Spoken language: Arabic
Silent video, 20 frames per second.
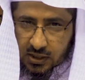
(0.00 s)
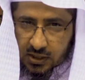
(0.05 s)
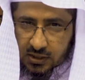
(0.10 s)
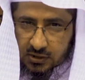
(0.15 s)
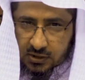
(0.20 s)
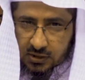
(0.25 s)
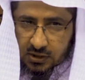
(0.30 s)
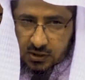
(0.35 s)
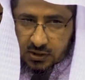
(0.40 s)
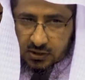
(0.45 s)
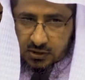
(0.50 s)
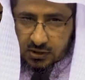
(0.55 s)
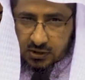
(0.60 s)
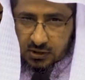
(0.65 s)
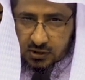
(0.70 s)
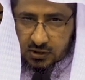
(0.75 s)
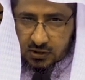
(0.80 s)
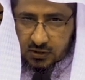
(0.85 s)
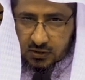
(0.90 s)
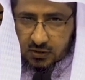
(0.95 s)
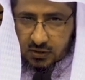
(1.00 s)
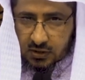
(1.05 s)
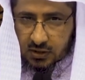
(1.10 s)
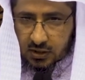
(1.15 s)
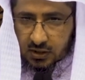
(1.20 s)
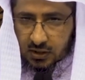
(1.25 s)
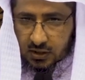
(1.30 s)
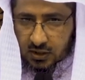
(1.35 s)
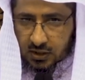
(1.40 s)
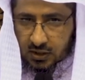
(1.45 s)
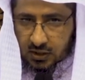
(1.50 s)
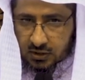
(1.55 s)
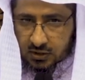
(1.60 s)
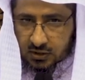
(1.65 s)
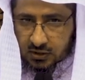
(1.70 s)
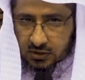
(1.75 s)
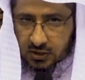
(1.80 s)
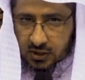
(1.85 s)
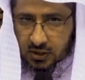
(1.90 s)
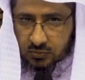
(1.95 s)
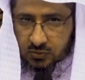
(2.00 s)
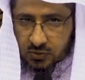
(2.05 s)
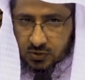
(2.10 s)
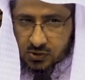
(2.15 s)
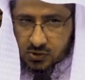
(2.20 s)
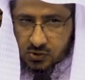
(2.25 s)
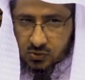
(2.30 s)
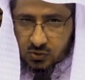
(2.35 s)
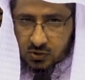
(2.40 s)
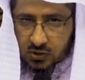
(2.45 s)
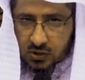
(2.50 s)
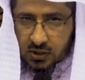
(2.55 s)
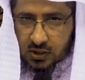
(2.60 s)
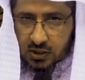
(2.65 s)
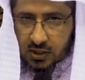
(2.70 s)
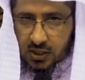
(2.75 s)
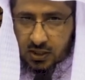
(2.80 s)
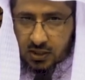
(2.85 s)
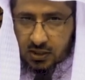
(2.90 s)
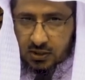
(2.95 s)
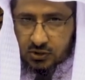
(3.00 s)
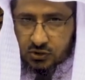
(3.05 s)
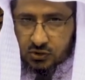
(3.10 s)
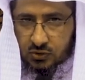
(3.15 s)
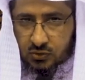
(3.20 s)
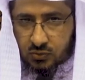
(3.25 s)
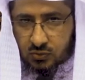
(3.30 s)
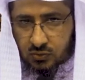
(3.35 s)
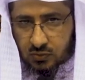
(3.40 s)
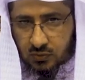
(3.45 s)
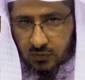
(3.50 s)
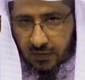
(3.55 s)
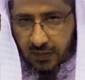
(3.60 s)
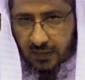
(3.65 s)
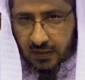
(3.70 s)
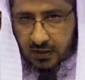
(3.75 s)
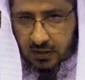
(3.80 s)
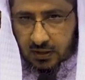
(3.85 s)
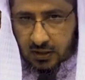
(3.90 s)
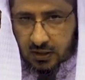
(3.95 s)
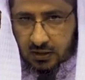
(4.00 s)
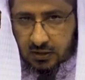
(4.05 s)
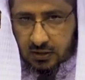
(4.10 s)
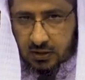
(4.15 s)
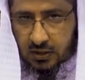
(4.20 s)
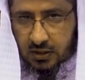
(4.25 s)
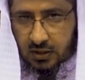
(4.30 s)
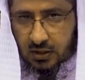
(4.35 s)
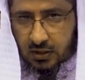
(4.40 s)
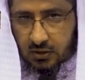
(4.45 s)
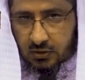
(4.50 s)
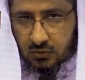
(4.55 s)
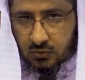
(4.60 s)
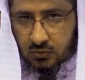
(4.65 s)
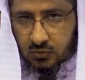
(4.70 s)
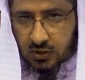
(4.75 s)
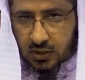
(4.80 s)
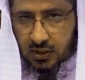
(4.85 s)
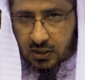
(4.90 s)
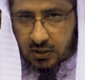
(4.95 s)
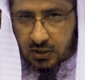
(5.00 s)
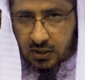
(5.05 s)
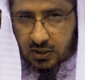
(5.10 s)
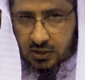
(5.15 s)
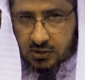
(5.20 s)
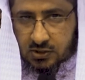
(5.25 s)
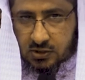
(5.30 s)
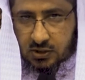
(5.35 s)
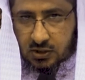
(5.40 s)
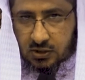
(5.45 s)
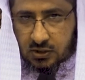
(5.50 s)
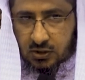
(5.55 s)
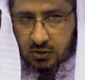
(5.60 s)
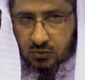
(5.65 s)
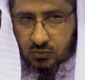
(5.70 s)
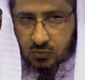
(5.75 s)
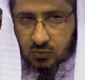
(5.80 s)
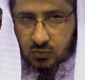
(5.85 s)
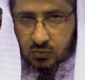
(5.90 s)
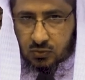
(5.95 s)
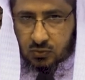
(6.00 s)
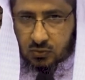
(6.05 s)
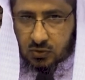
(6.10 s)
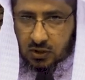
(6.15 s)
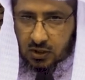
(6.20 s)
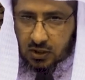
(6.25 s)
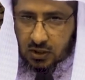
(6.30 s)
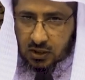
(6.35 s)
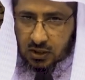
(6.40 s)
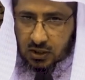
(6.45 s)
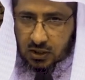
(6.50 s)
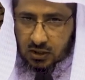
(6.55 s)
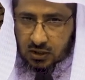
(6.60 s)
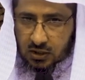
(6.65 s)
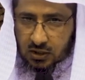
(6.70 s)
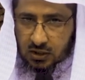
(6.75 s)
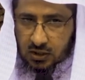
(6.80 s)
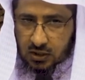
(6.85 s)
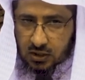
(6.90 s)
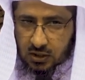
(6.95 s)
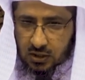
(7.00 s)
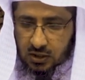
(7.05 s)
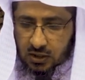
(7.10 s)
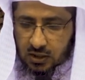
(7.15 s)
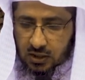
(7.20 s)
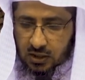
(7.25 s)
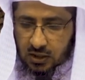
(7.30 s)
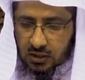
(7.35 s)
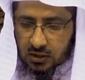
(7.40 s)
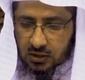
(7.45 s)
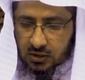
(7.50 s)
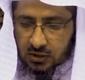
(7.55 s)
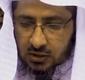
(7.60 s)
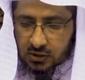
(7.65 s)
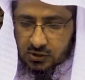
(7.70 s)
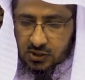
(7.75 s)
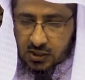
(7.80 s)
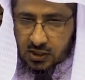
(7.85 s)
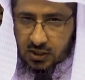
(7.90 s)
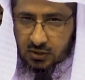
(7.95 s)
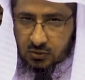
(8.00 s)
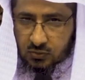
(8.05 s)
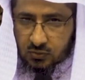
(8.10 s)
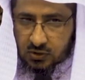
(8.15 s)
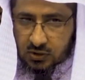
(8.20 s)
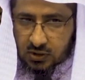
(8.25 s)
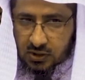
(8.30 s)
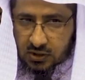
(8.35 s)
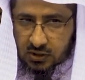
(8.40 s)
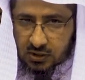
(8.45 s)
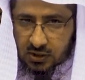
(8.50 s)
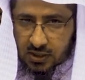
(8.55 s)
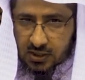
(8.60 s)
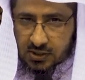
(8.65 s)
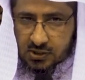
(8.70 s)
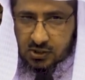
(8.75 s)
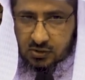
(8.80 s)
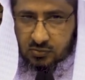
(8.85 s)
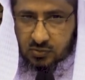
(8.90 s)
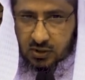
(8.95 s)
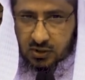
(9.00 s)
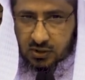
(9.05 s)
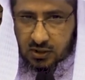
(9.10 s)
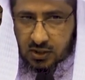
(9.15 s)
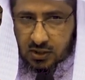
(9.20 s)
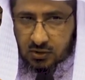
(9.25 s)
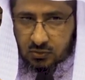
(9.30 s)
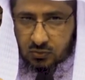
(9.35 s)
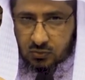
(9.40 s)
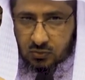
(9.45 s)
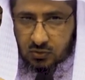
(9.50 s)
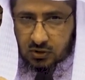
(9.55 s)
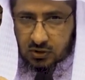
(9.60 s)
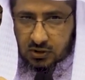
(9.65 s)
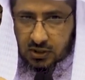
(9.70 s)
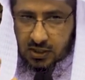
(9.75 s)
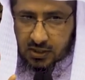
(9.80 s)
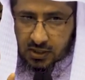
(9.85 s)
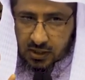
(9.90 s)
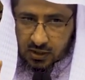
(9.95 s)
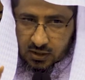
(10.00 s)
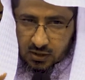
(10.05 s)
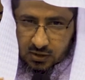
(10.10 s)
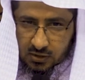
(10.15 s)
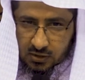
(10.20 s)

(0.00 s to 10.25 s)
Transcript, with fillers: أدلة الكتاب والسنة لا نجد أن هناك نصا يقول الإحسان إلى الناس معناه كذا